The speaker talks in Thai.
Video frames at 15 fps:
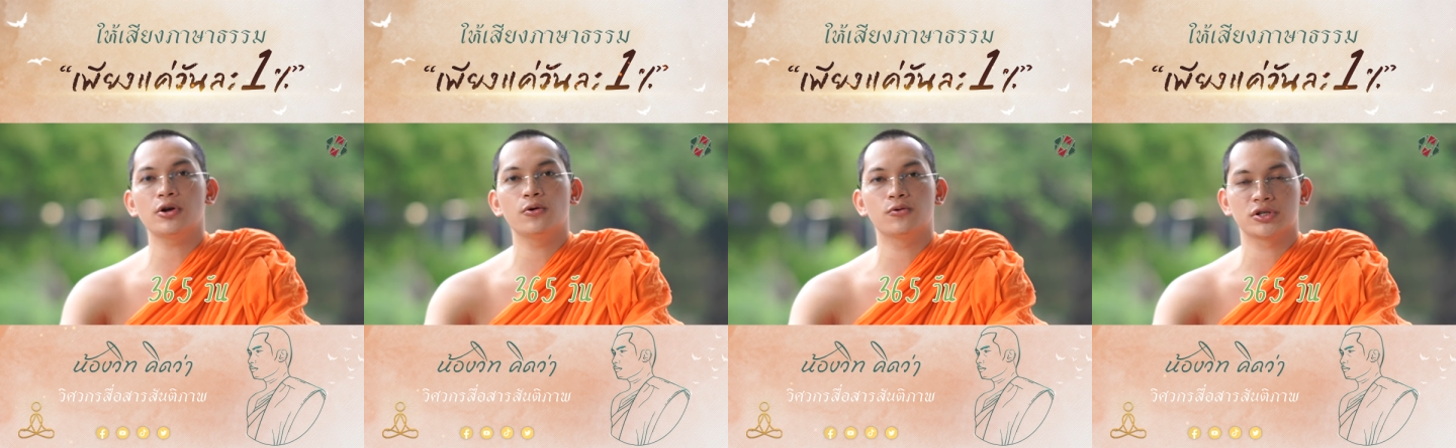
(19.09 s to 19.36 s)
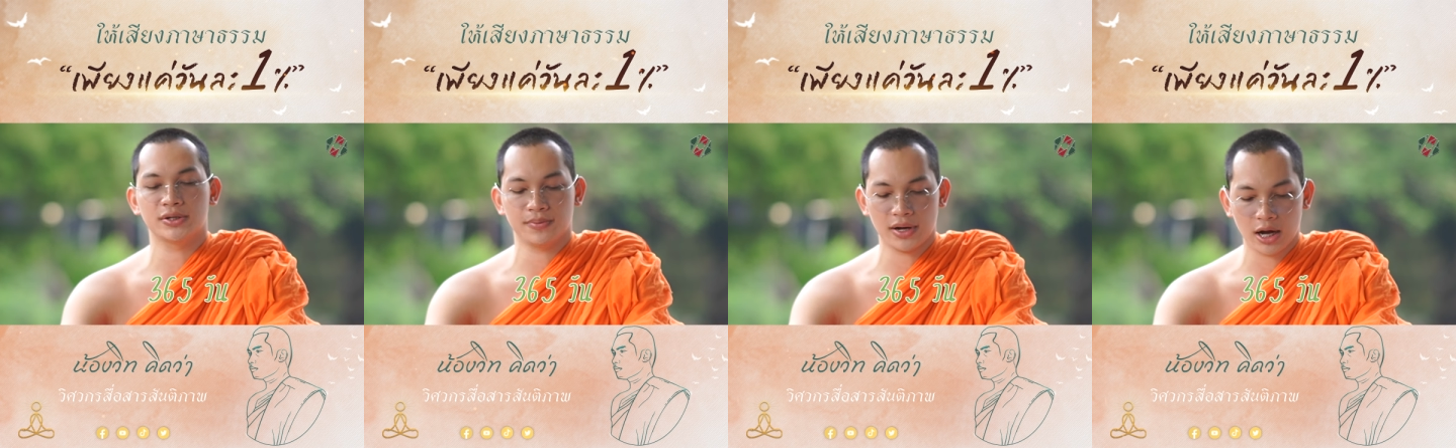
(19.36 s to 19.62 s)

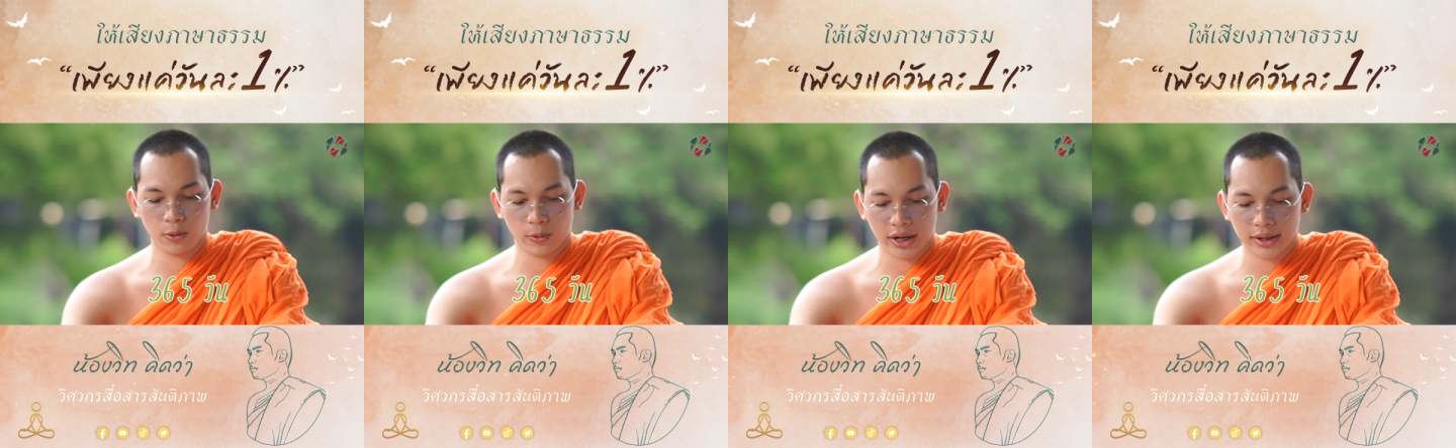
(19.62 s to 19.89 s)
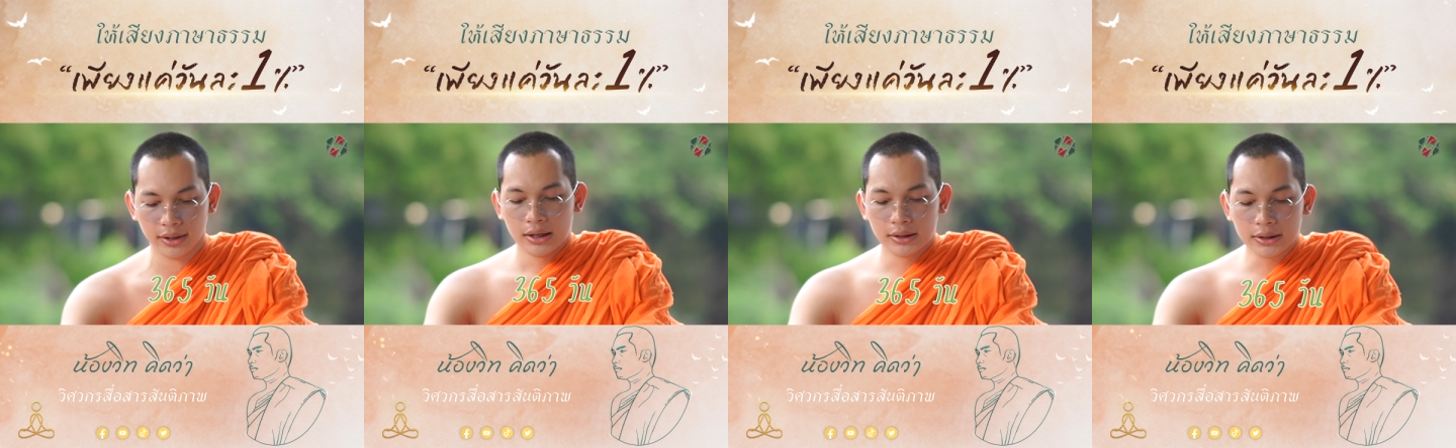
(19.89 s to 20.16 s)
365
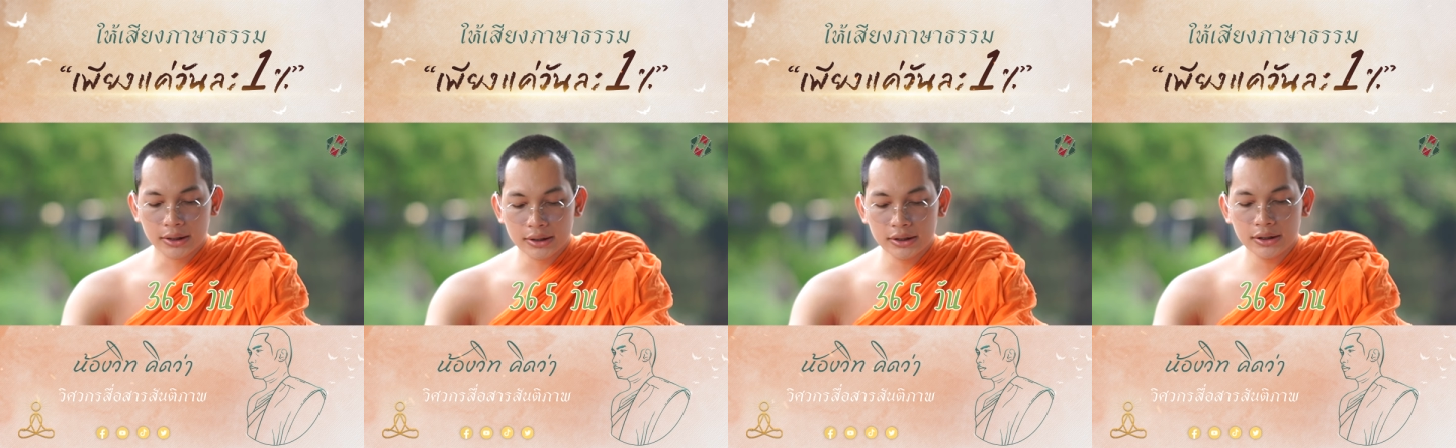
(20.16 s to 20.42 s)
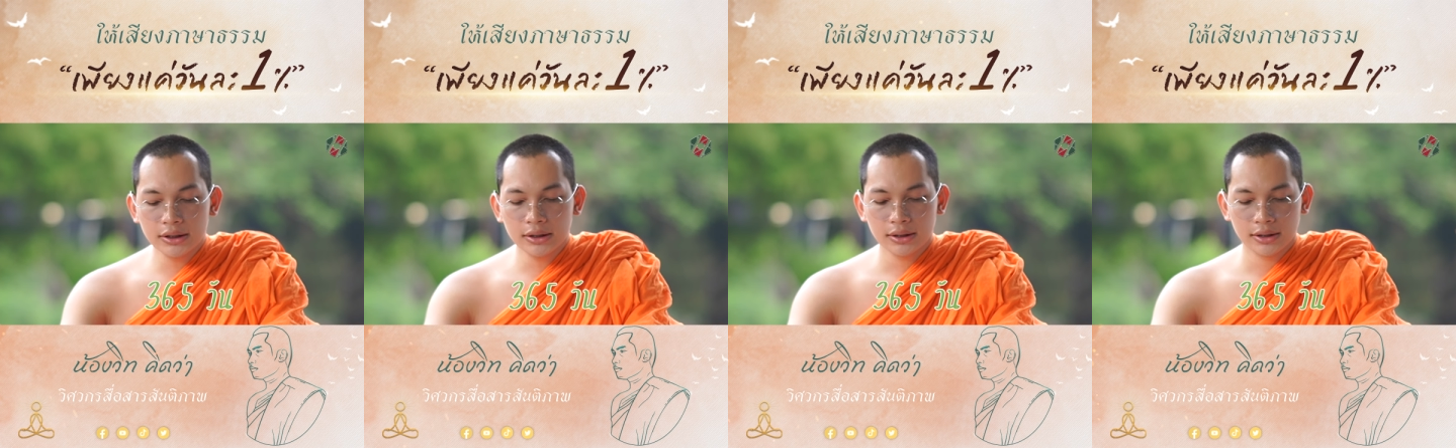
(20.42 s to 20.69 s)
วันหรื
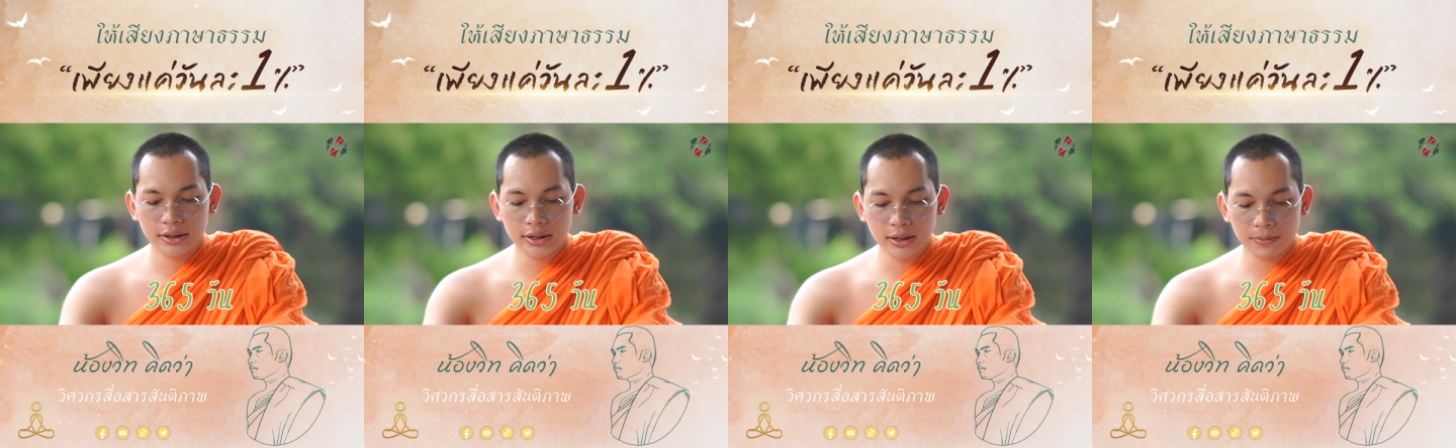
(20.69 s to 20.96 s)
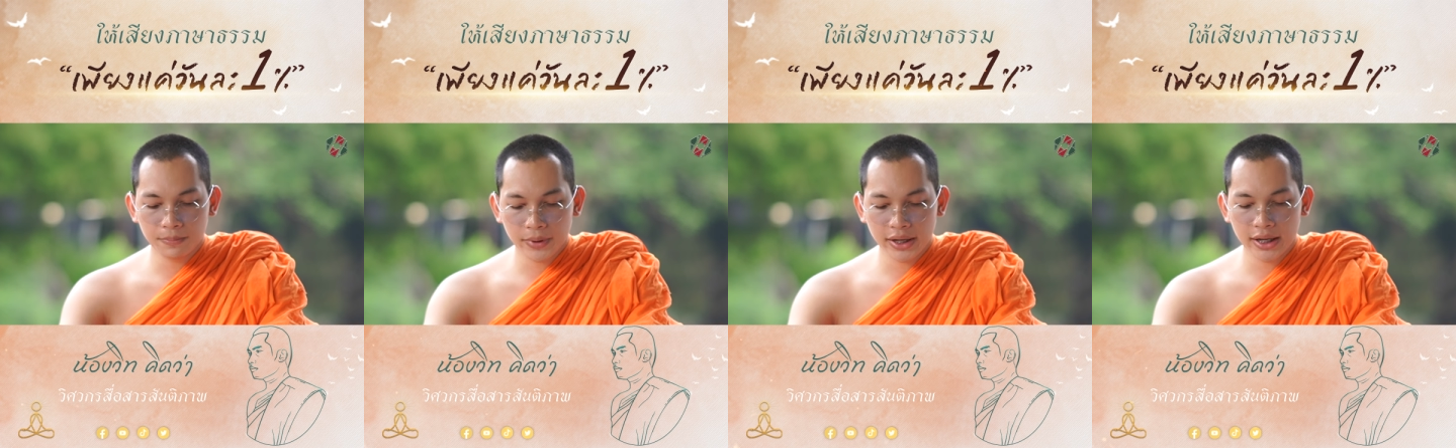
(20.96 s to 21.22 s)
อ
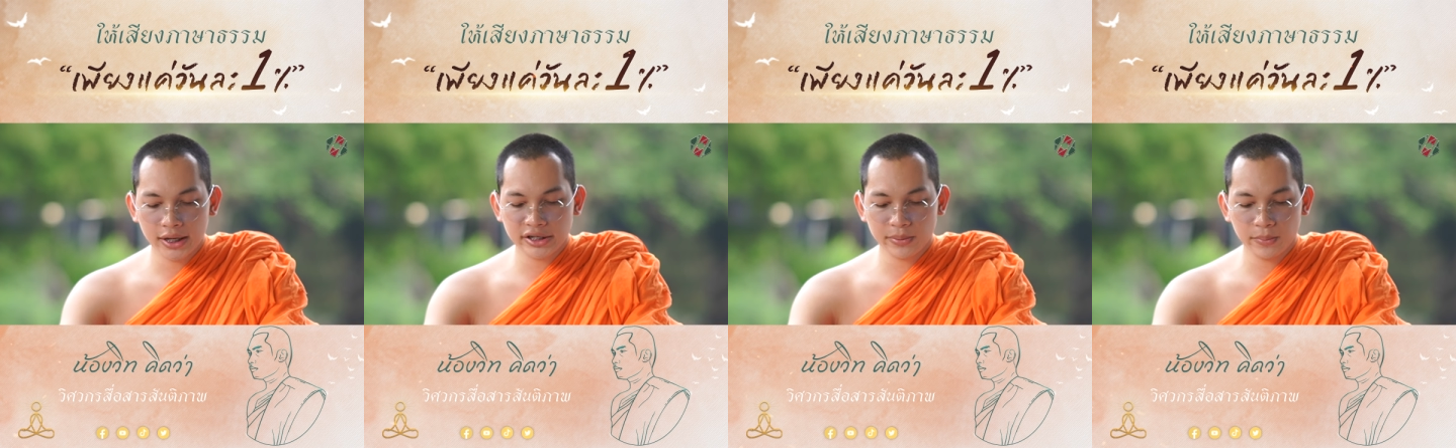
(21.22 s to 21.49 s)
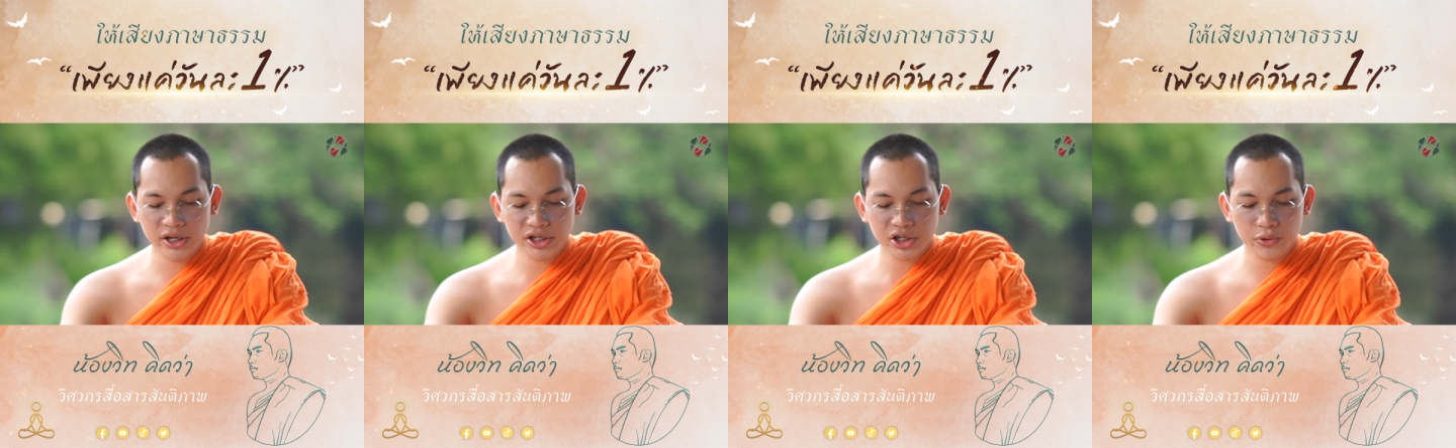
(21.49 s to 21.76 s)
1ปีจะ
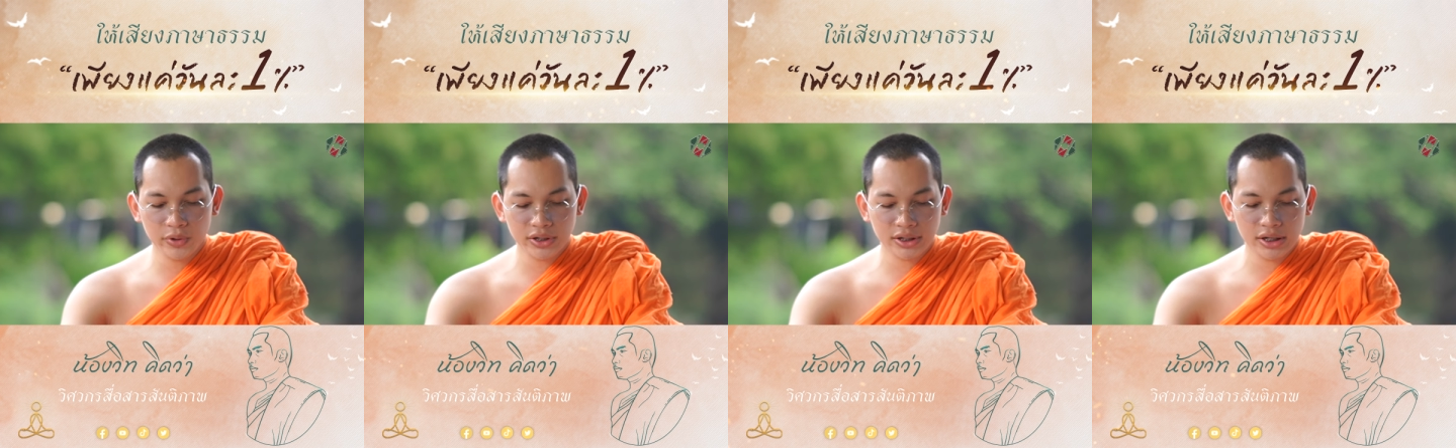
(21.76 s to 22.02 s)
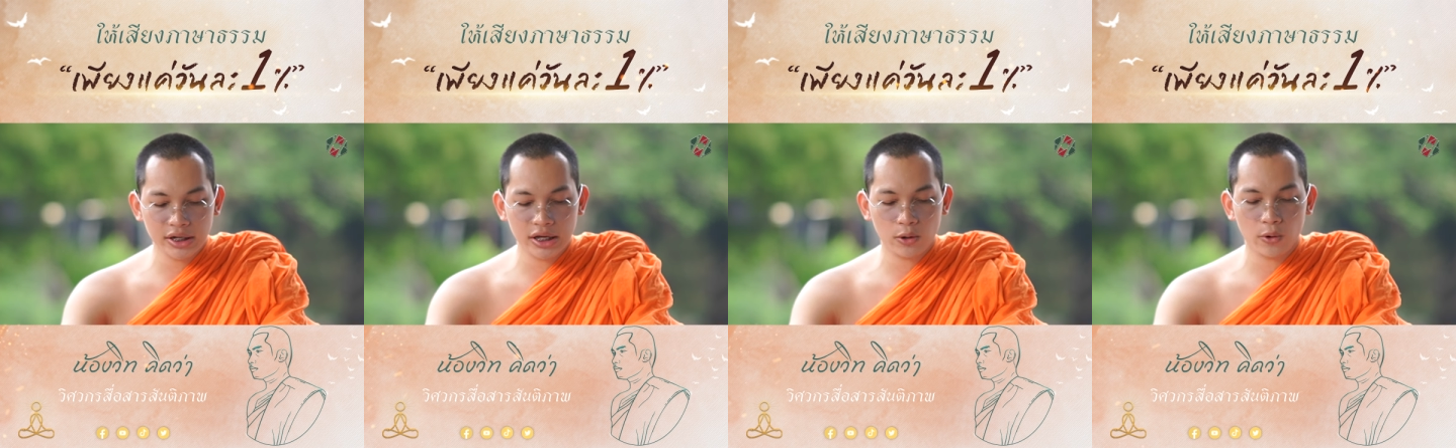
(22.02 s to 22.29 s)
มีชีวิต
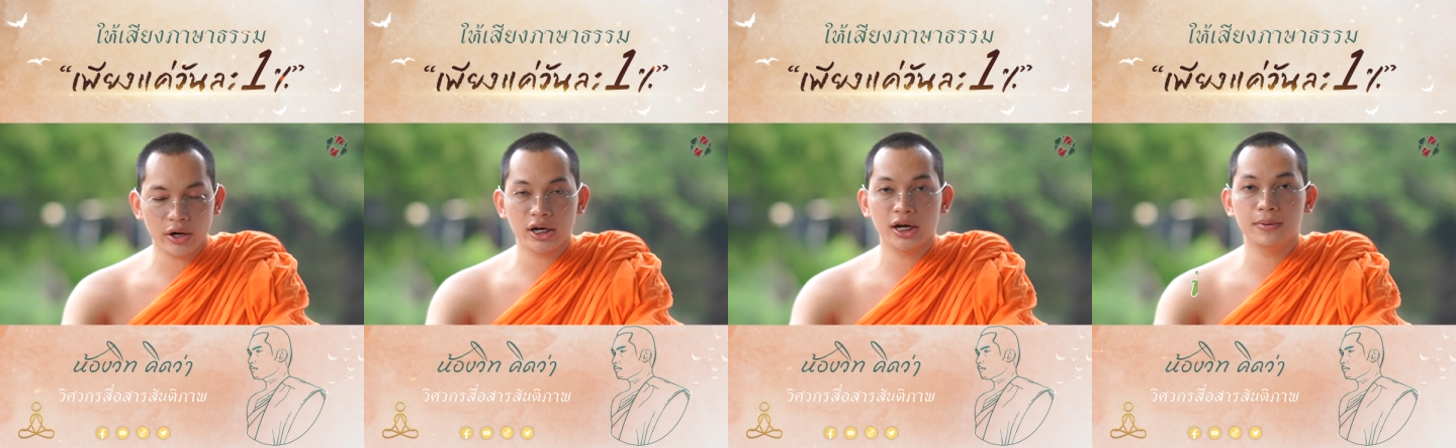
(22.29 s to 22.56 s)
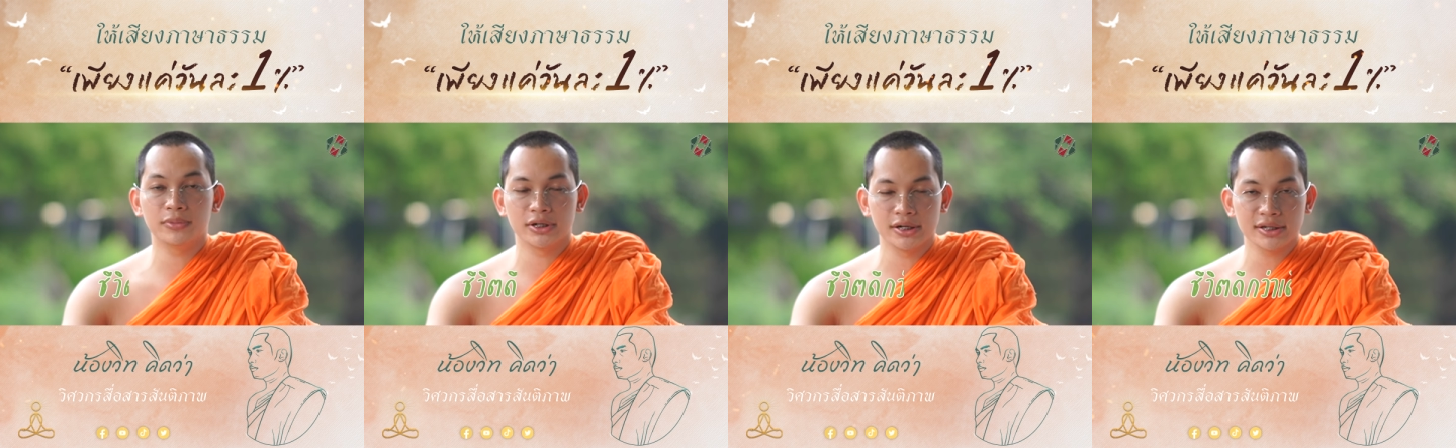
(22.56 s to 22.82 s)
ที่ดีกว่าเดิ
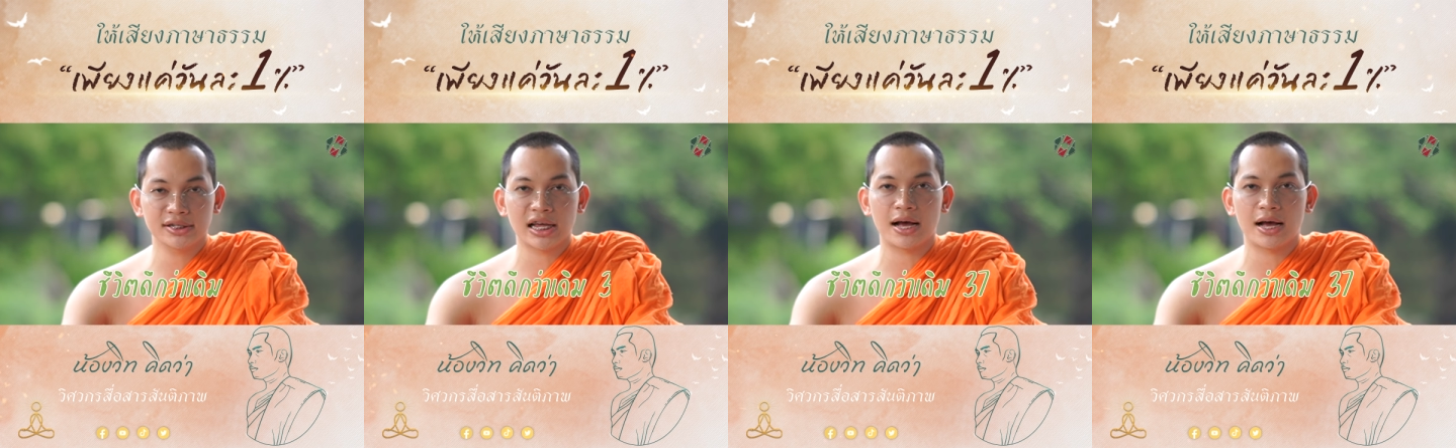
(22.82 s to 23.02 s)
มถึง